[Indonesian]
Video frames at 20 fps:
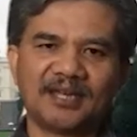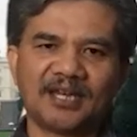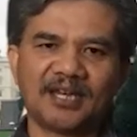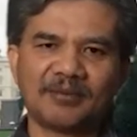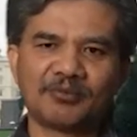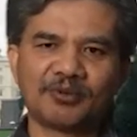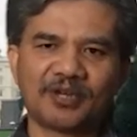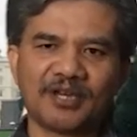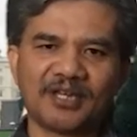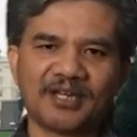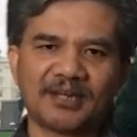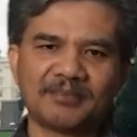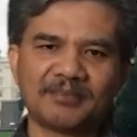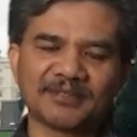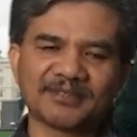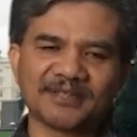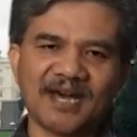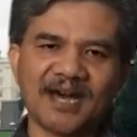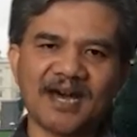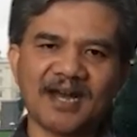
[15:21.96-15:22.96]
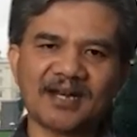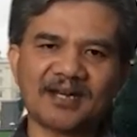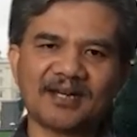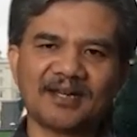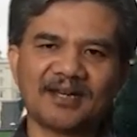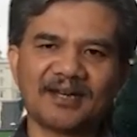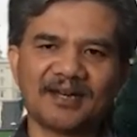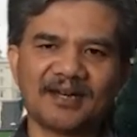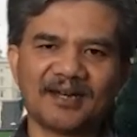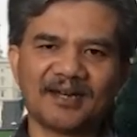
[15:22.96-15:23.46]
kemungkinan besar
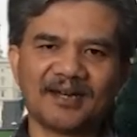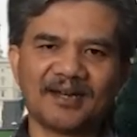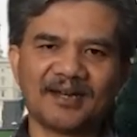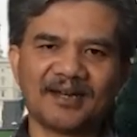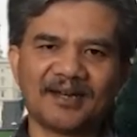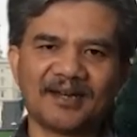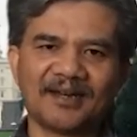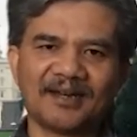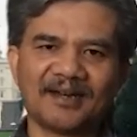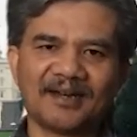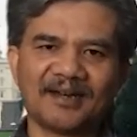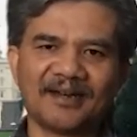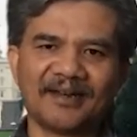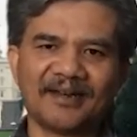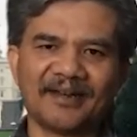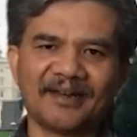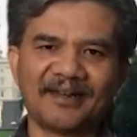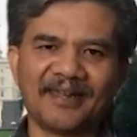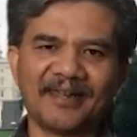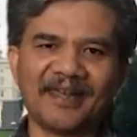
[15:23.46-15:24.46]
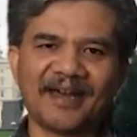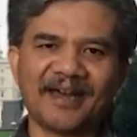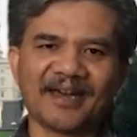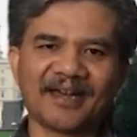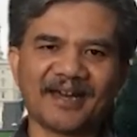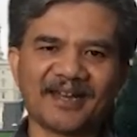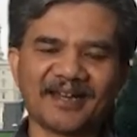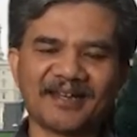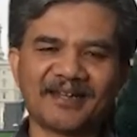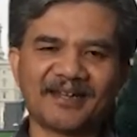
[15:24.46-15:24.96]
eh, ini
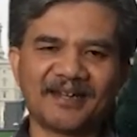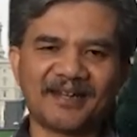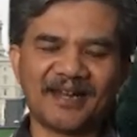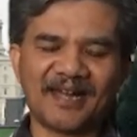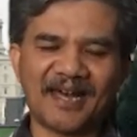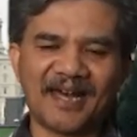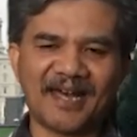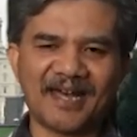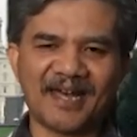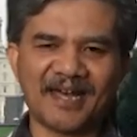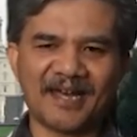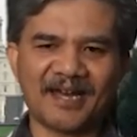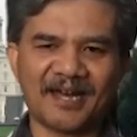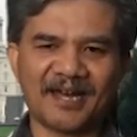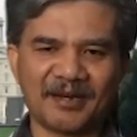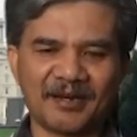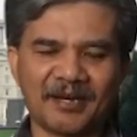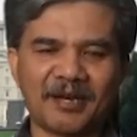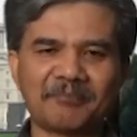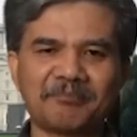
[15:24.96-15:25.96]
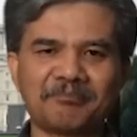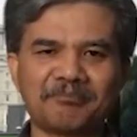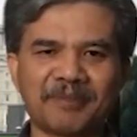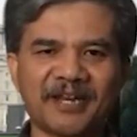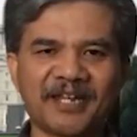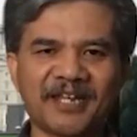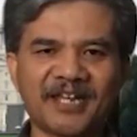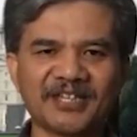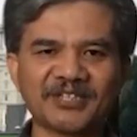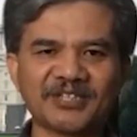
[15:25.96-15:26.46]
akan
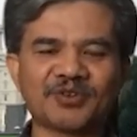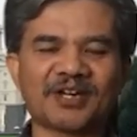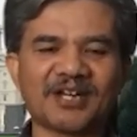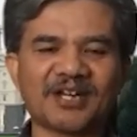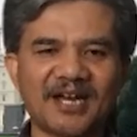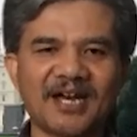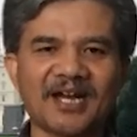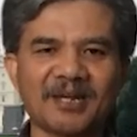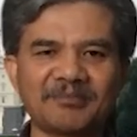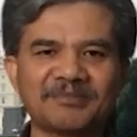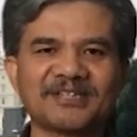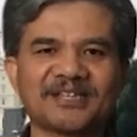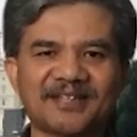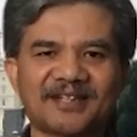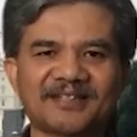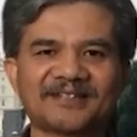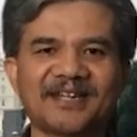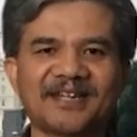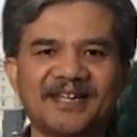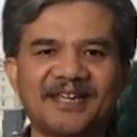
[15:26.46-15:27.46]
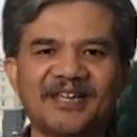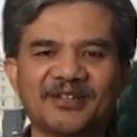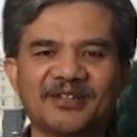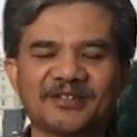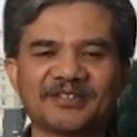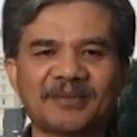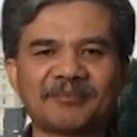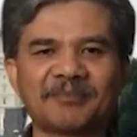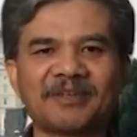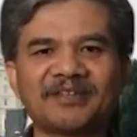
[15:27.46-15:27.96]
peningkatan suara akan bisa terjadi. Gitu.
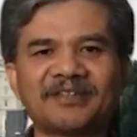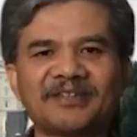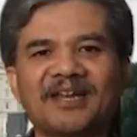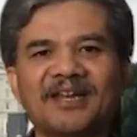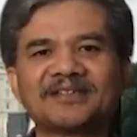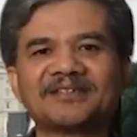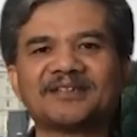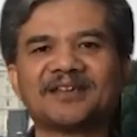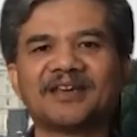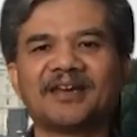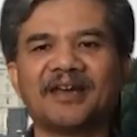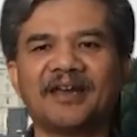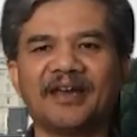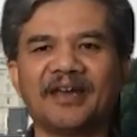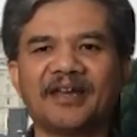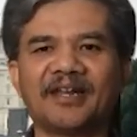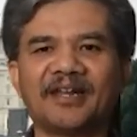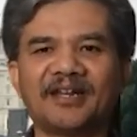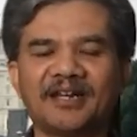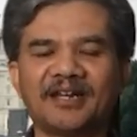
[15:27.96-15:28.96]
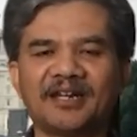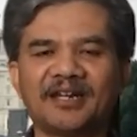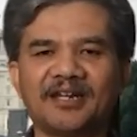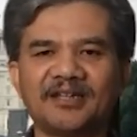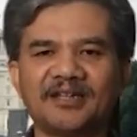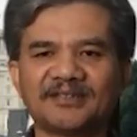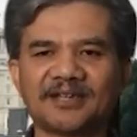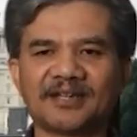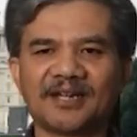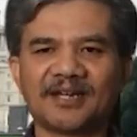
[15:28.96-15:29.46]
Tapi yang jelas ini di, di
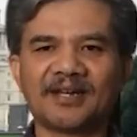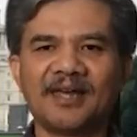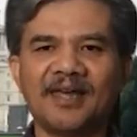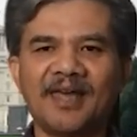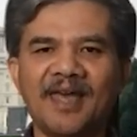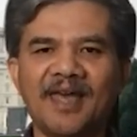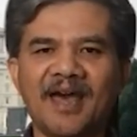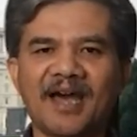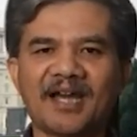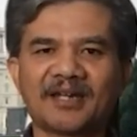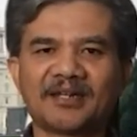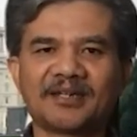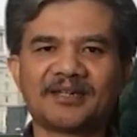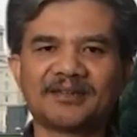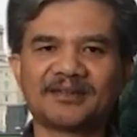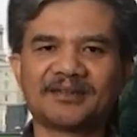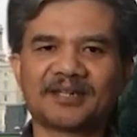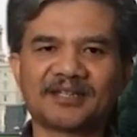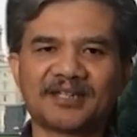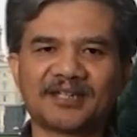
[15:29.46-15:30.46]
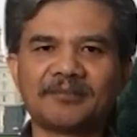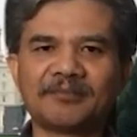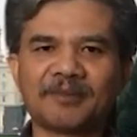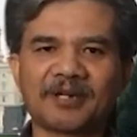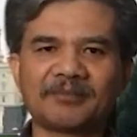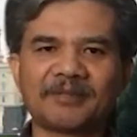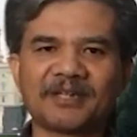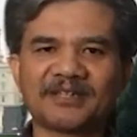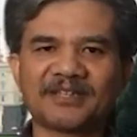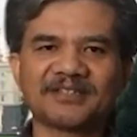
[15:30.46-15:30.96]
Senat akan terjadi
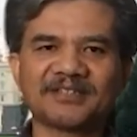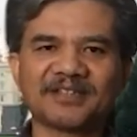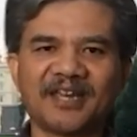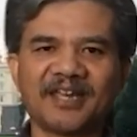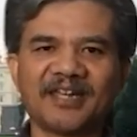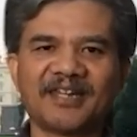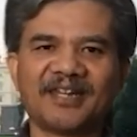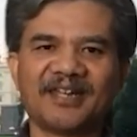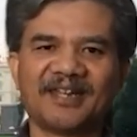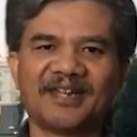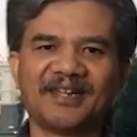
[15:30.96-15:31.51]
perdebatan sengit